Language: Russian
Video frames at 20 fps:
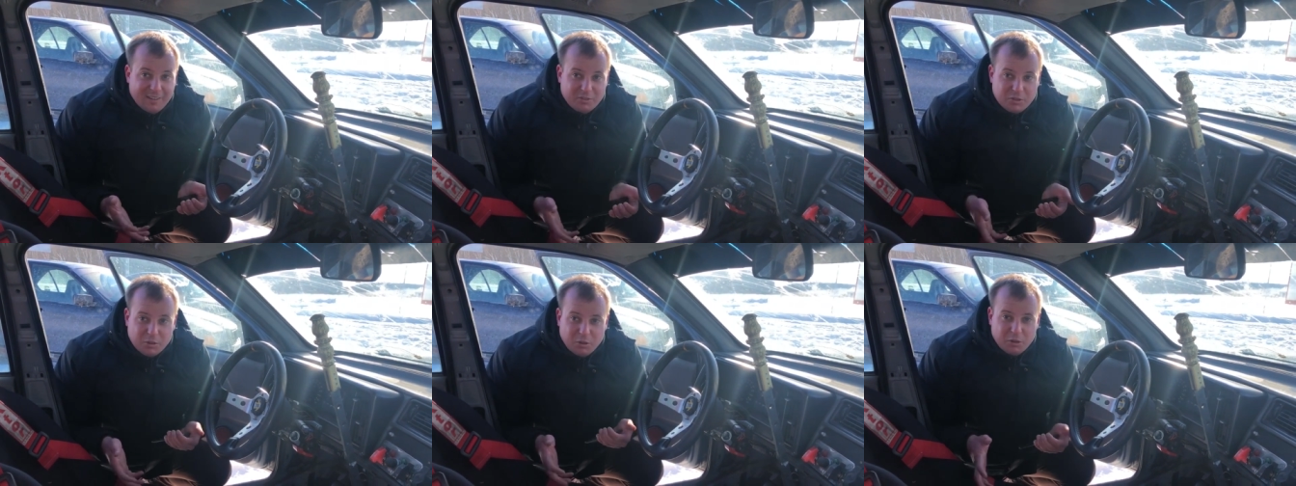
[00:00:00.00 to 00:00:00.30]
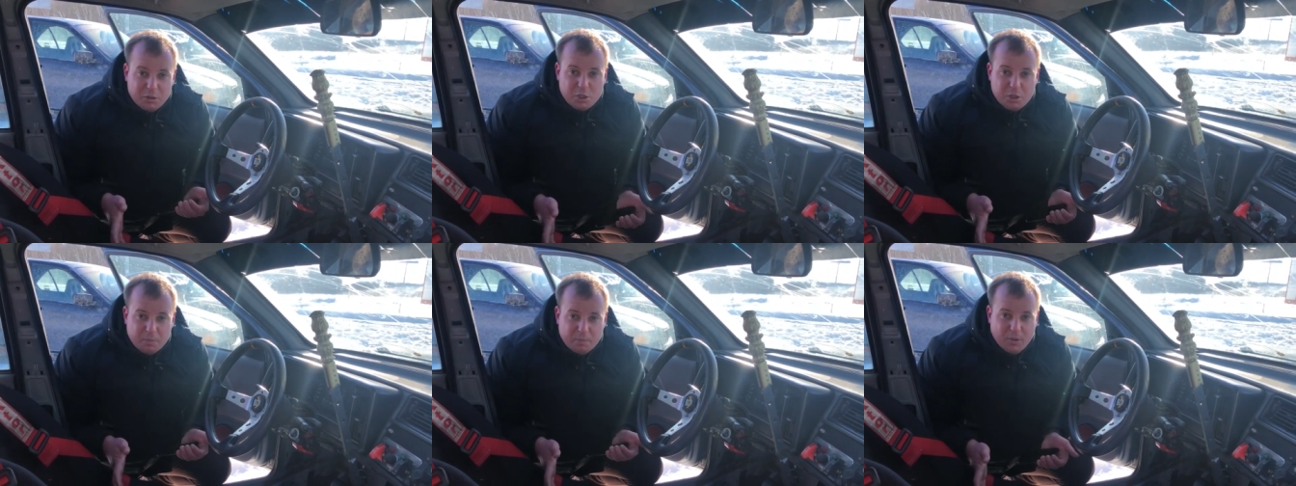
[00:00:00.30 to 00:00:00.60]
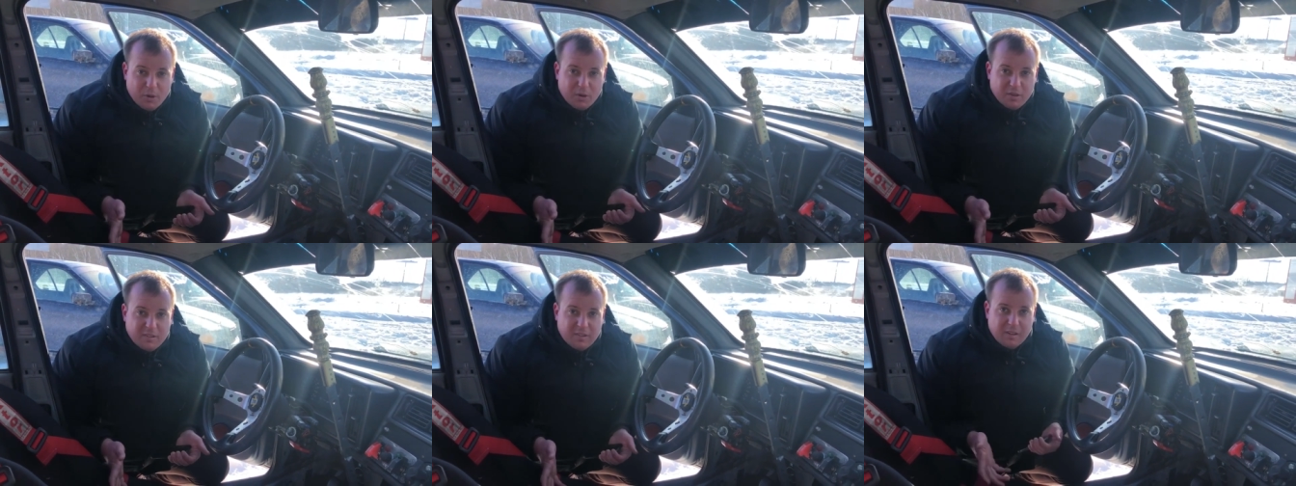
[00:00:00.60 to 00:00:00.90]
Все очень
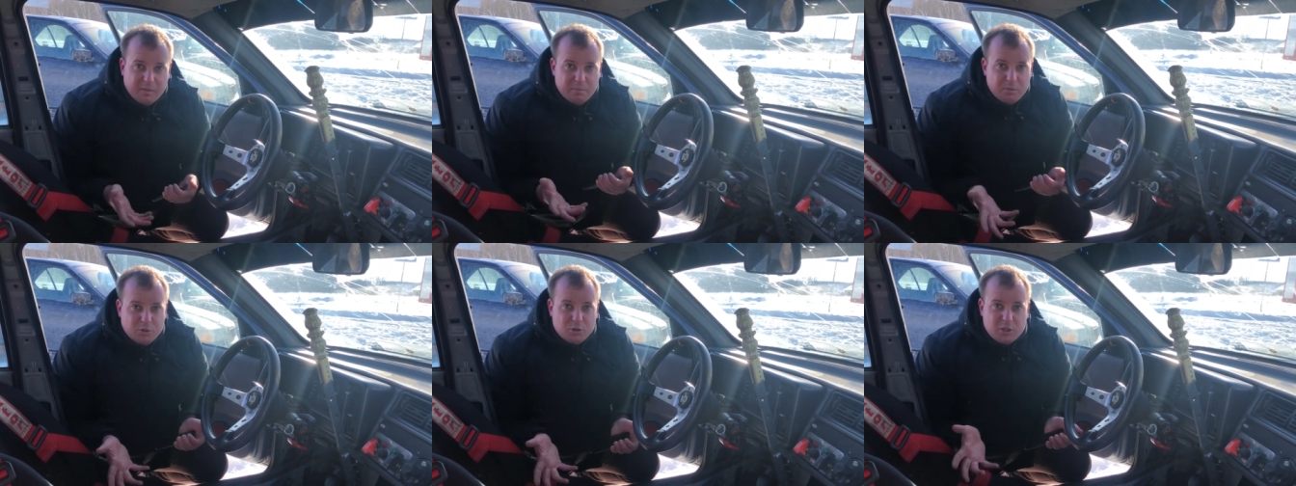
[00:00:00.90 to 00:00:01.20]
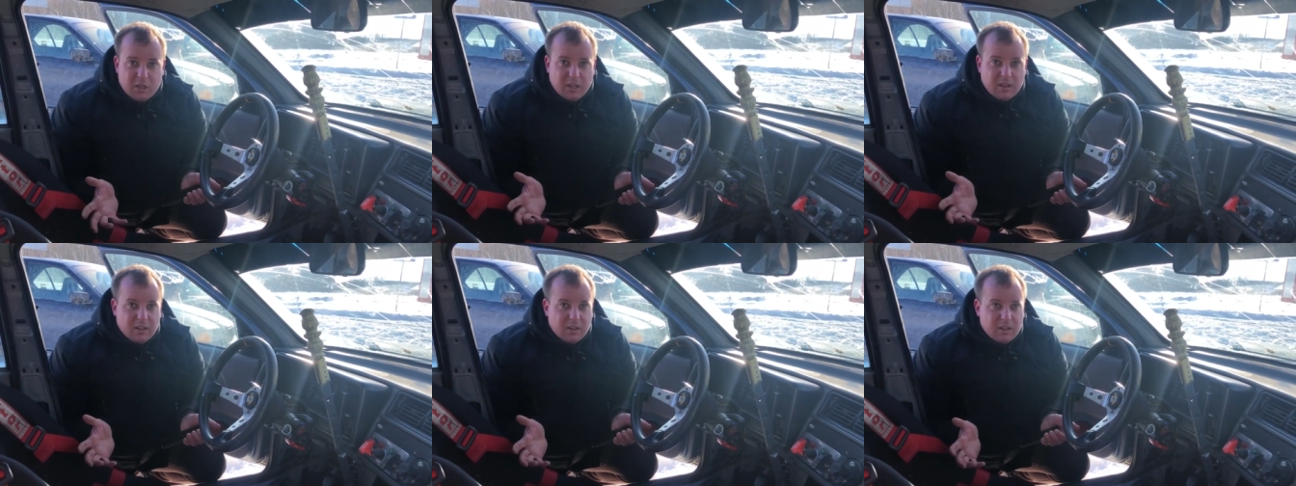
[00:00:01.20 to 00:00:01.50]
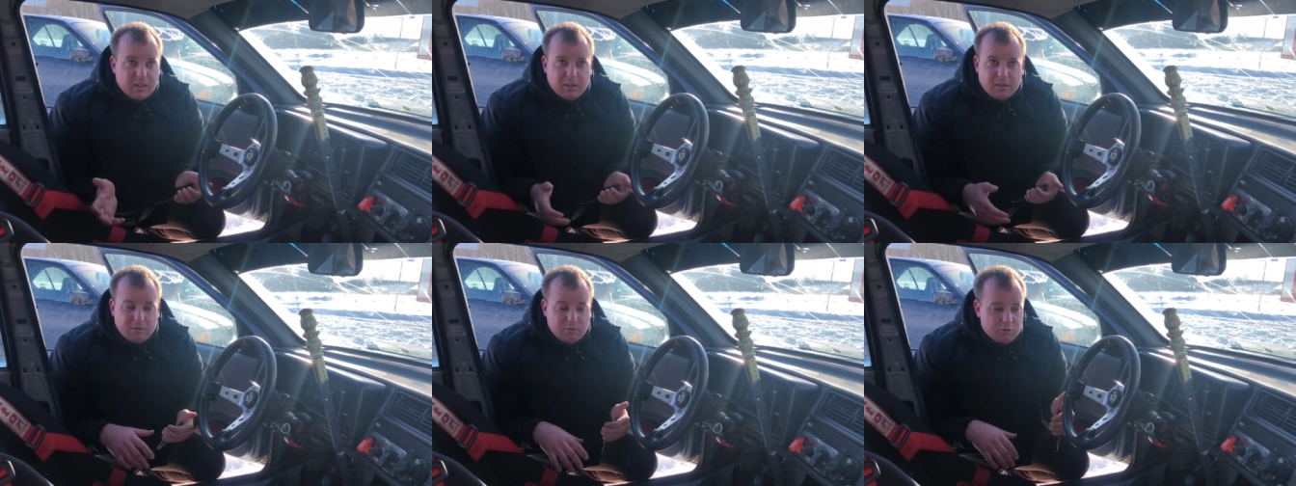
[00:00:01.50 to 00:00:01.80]
просто и бюджетно.
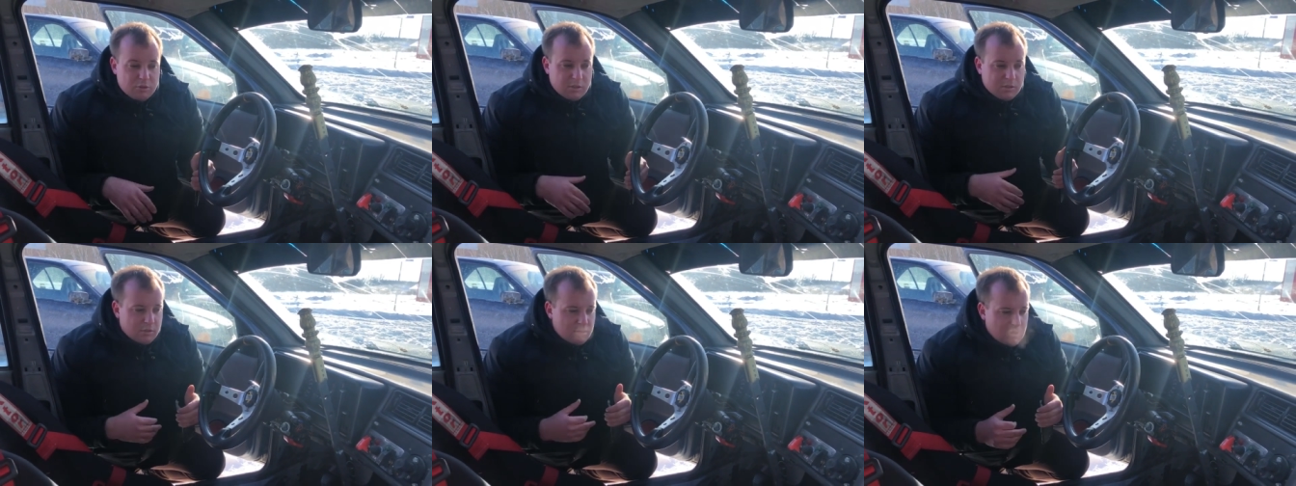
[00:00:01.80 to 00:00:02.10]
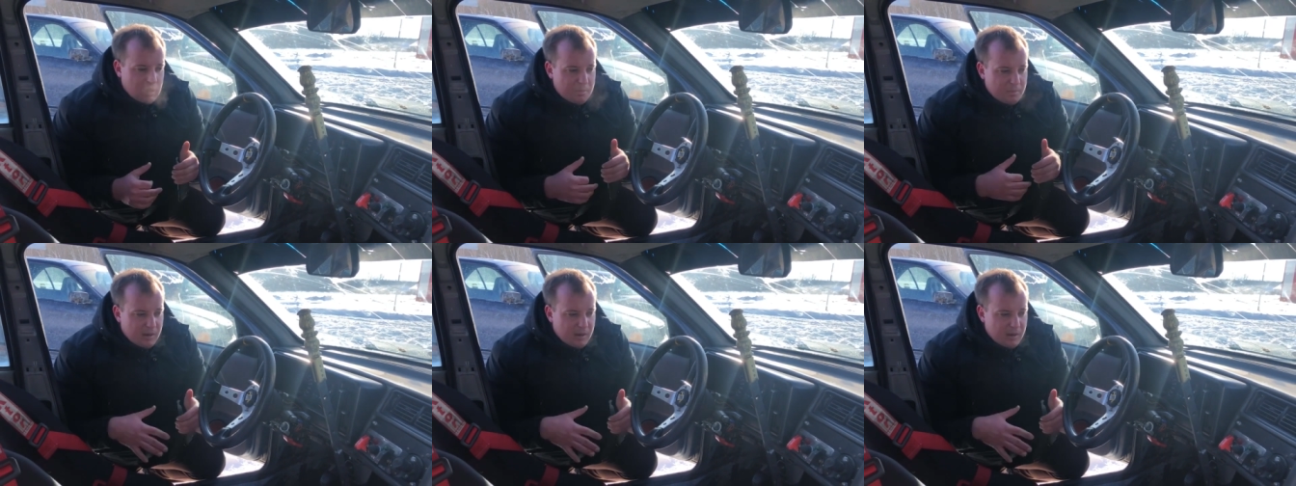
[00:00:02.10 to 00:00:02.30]
Не нужно сюда